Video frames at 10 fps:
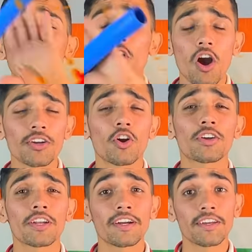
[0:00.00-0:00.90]
रॉक
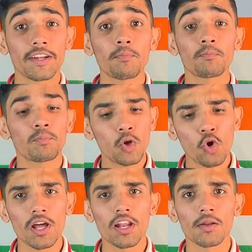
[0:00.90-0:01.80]
डॉटेड ग्रिप
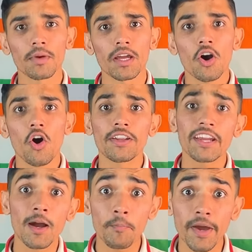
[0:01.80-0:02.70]
ब्लू कलर में और
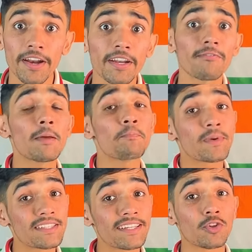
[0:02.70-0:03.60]
ये कंपेरेटिवली
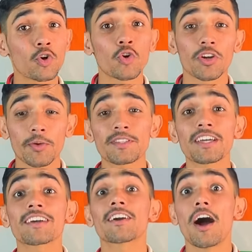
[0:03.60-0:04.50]
पिछली दोनों ग्रिप
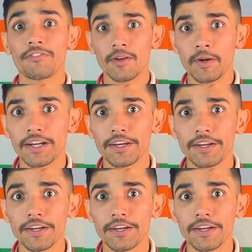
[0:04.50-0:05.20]
से काफी बेटर